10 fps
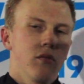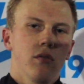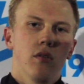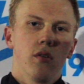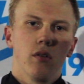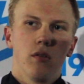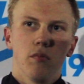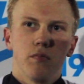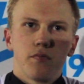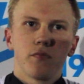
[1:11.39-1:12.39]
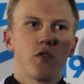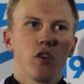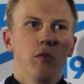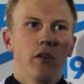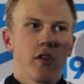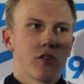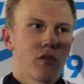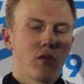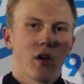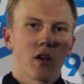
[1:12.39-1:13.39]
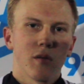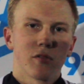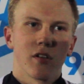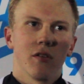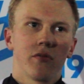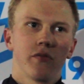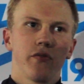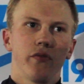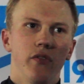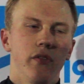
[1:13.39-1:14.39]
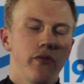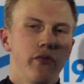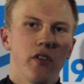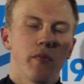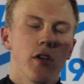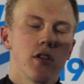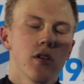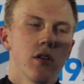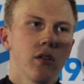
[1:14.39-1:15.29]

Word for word: А, Все было в наших руках, я бы сказал, весь матч.